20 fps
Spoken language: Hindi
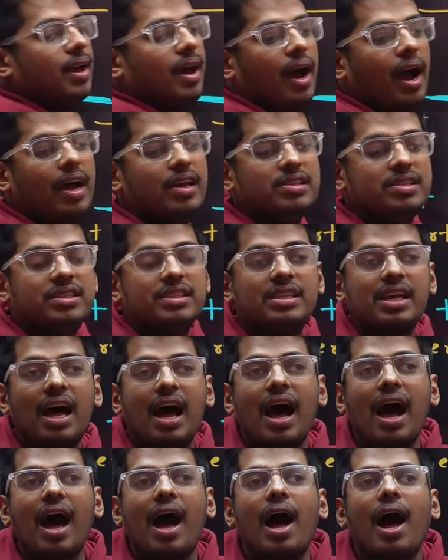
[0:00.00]

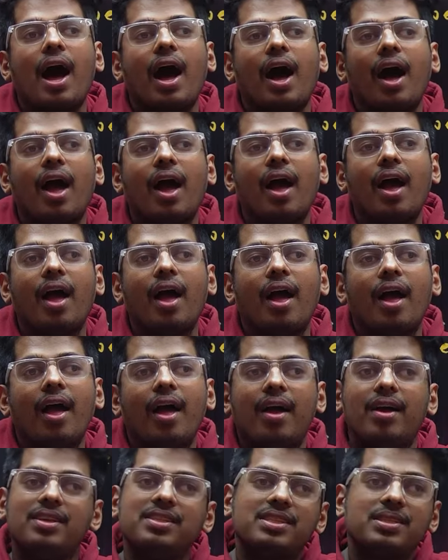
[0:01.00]
ऐसा
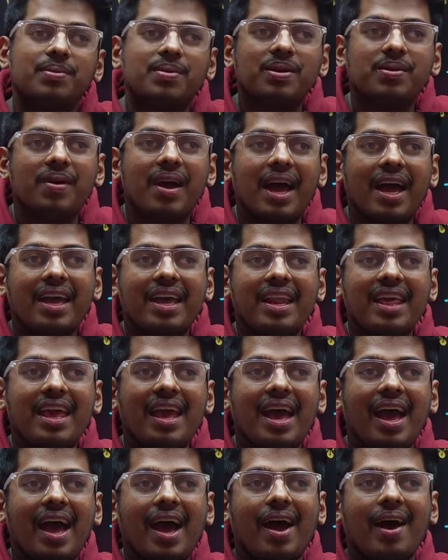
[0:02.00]
समझ में आया कि नहीं
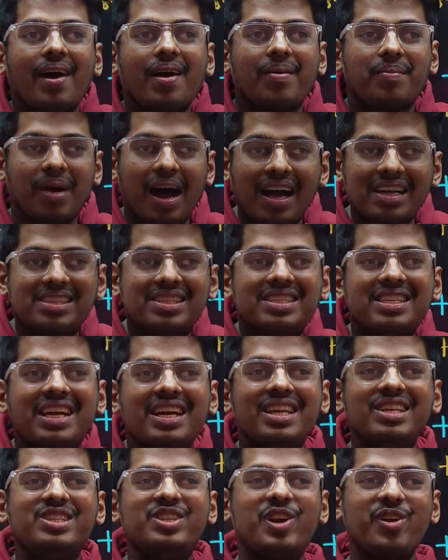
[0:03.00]
आया मास्टर
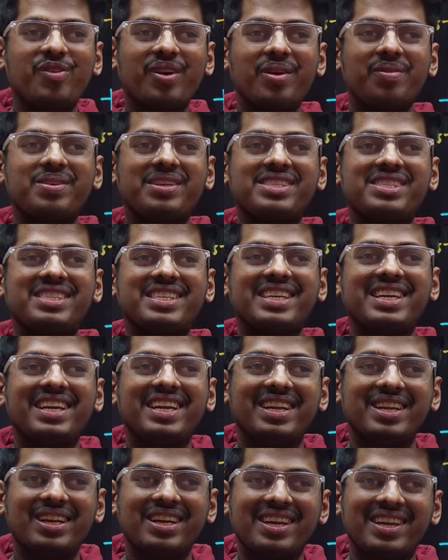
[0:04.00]
टीचर ऑफ
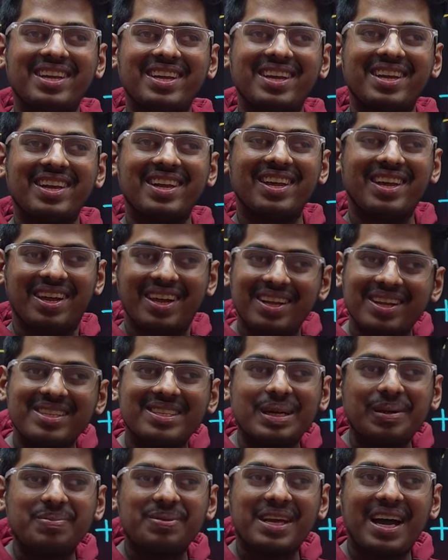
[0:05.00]
केमिस्ट्री
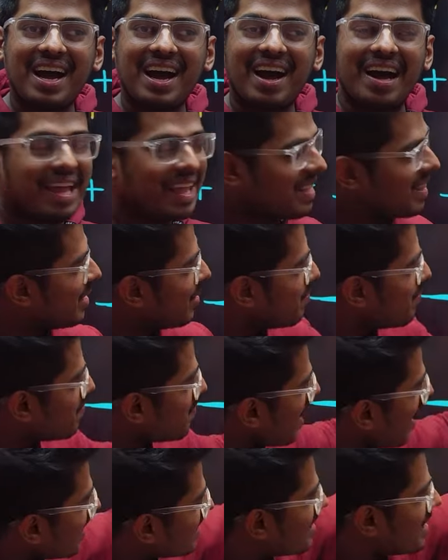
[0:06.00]
समझा एकदम
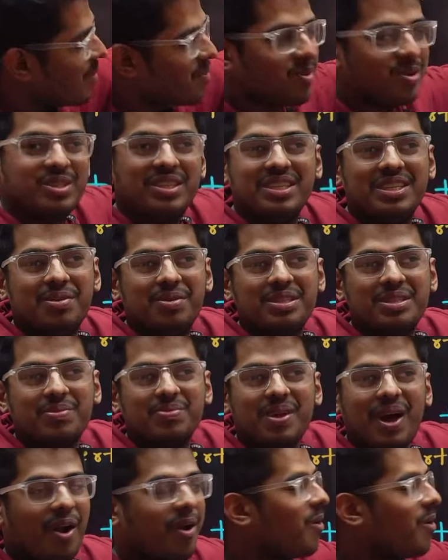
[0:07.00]
प्यार से आपको चीजें मैं समझा रहा